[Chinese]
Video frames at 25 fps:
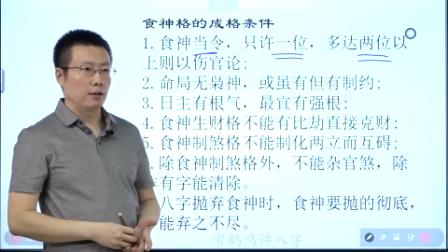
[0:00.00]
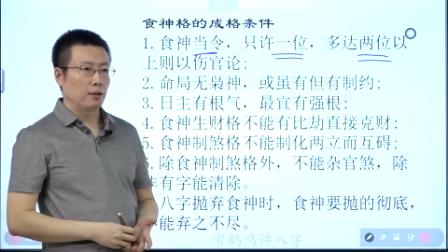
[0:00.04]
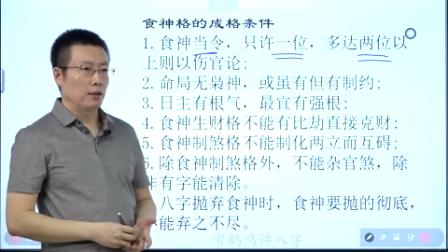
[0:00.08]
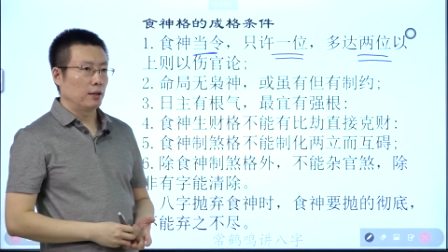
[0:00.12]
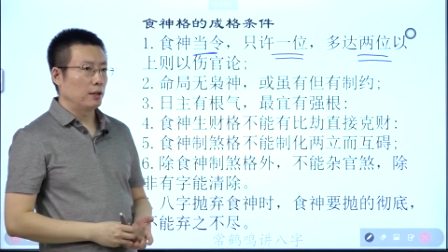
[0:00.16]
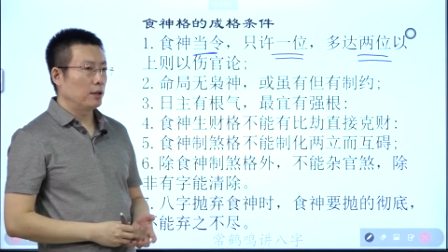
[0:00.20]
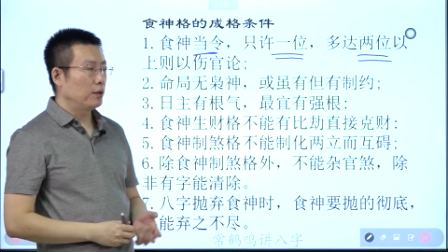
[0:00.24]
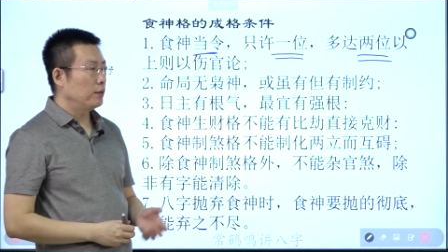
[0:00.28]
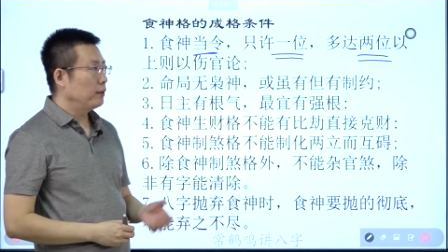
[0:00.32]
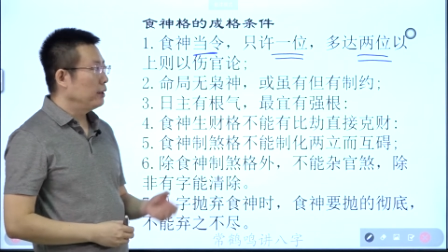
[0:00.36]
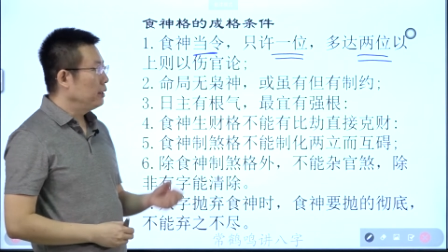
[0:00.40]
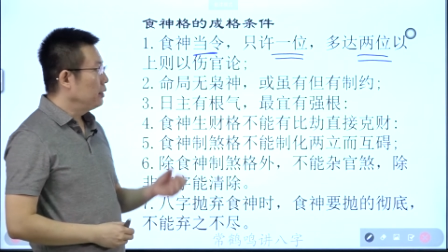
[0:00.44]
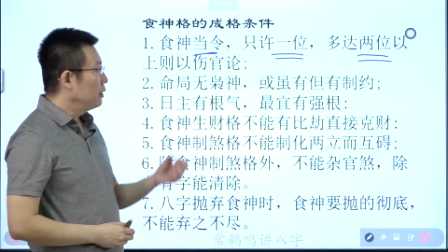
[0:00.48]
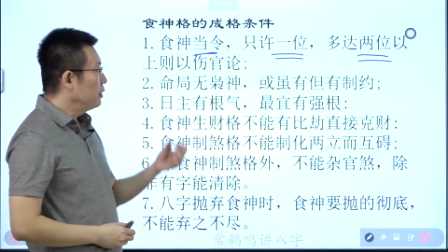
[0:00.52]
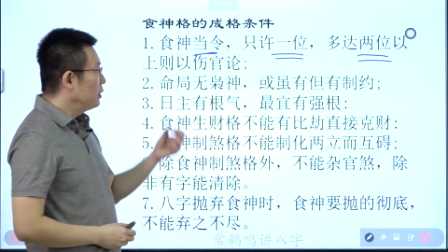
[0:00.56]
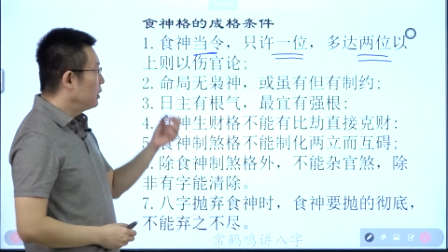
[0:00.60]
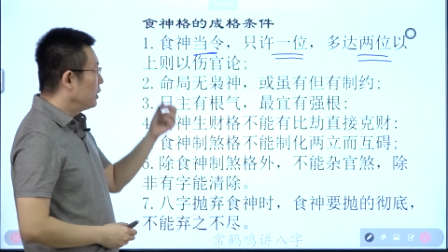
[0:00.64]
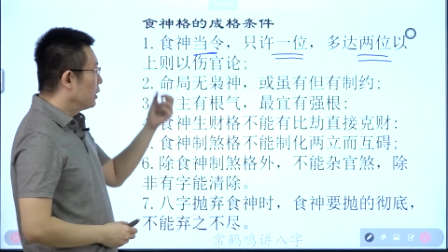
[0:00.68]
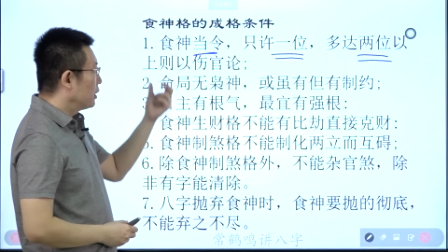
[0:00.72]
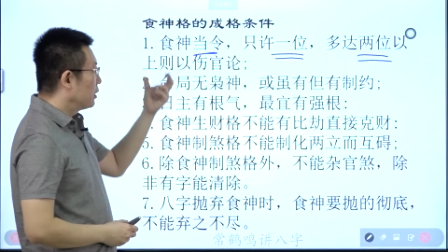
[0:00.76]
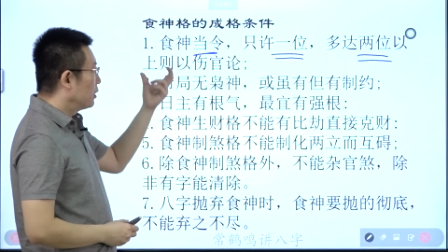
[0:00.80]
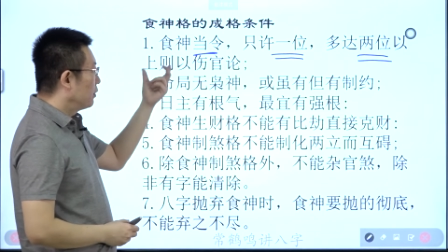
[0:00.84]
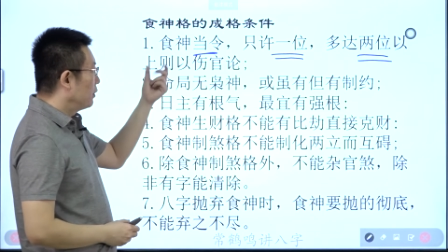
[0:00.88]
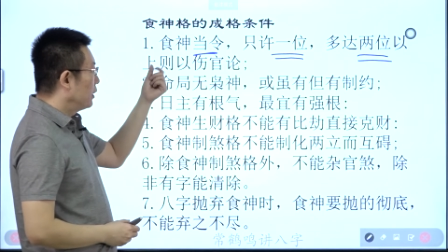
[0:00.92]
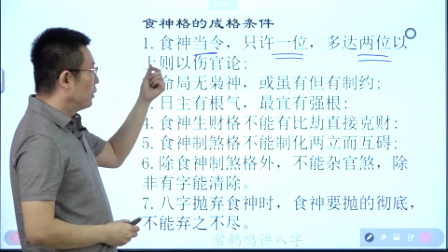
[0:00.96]
可能会引
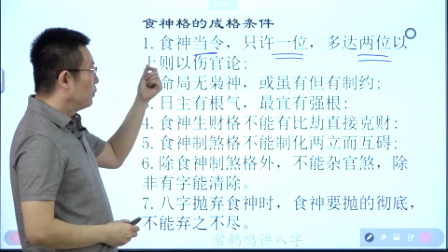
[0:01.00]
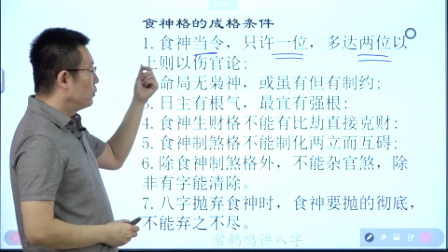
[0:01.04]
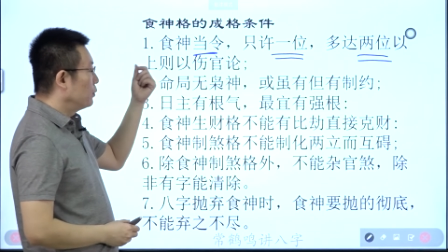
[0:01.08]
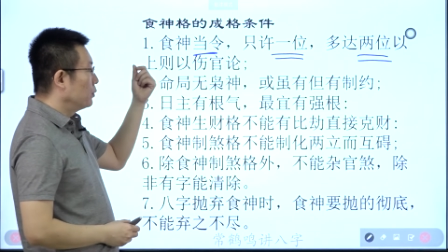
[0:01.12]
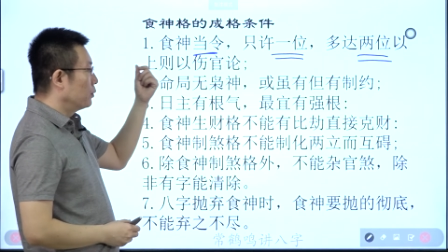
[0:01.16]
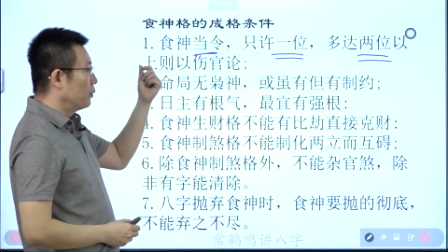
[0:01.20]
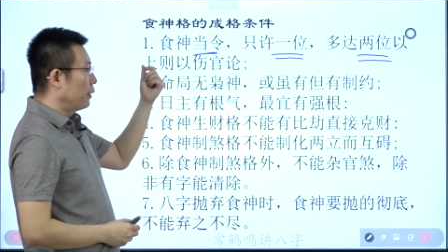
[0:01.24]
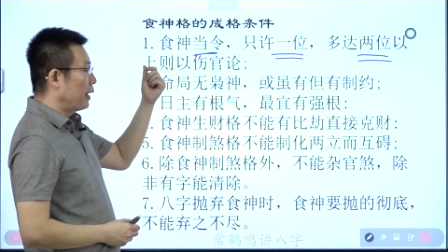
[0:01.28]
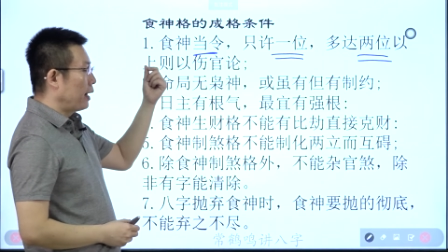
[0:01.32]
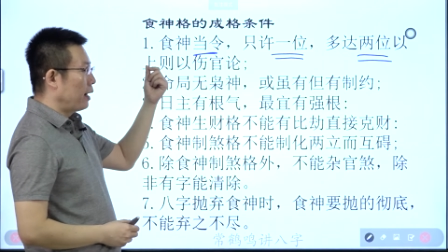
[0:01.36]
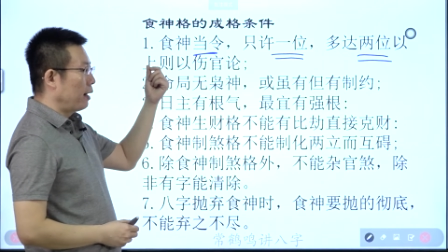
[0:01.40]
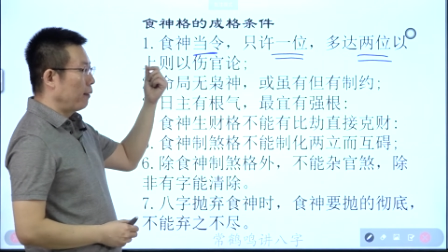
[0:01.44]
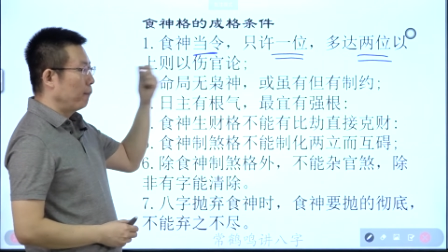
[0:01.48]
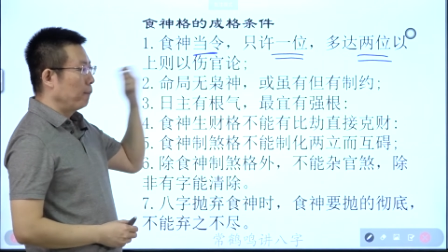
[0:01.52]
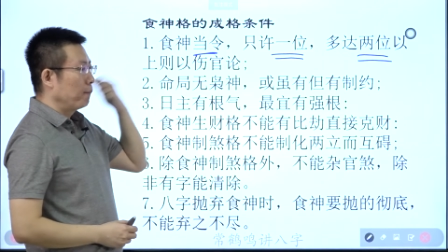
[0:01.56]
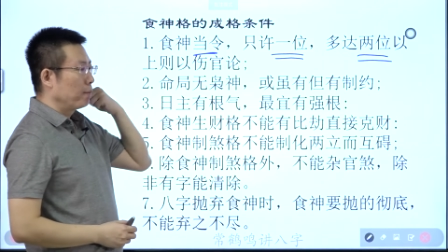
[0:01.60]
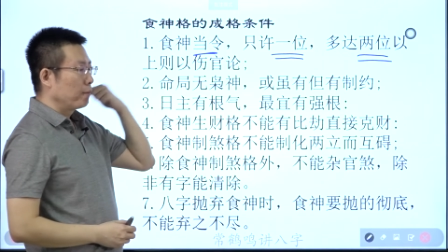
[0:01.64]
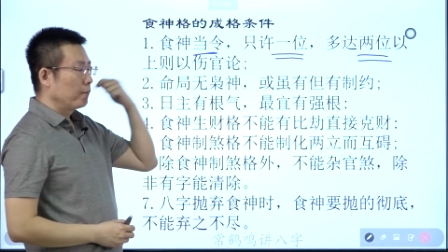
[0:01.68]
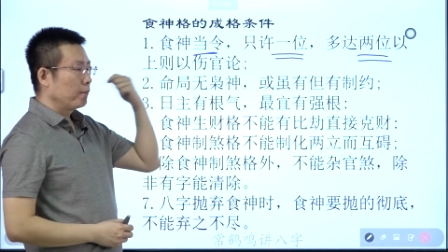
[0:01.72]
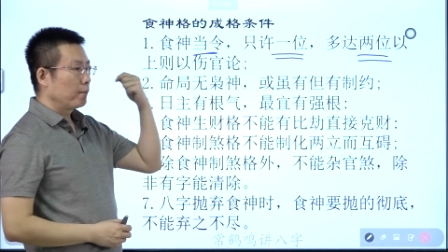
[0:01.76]
起各位误会啊，